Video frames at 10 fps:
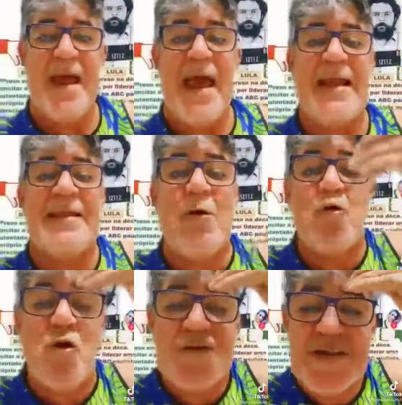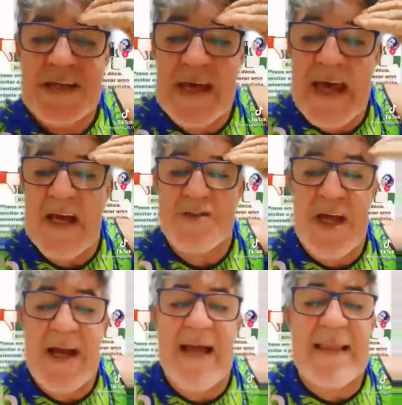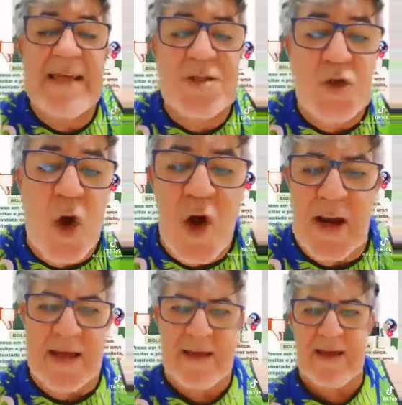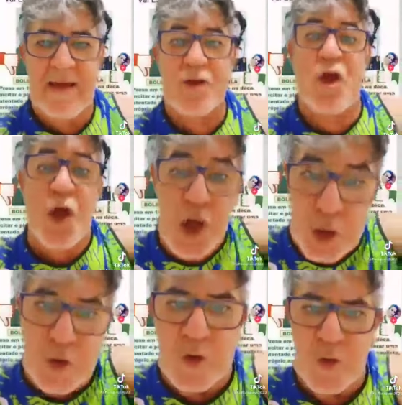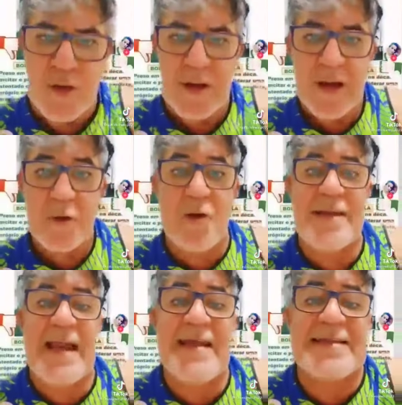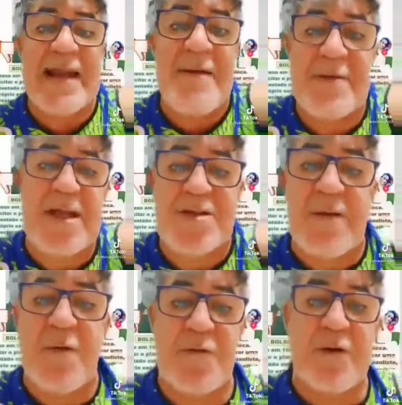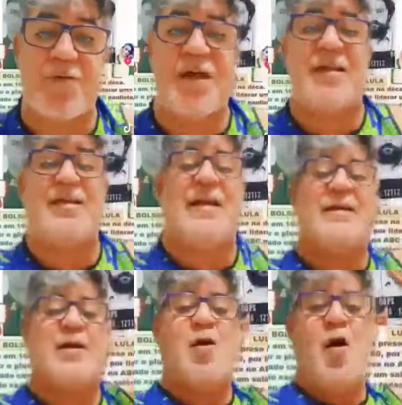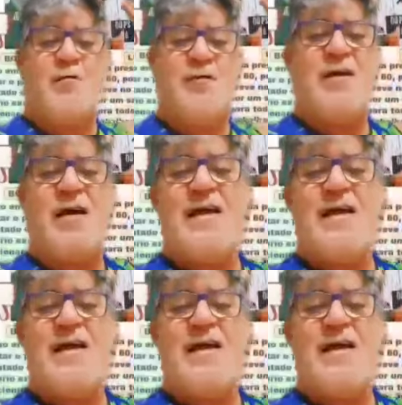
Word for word: Ele não conseguia chegar na escola de rico. Quando ele entrava, deixava o filho dele de Land Rover,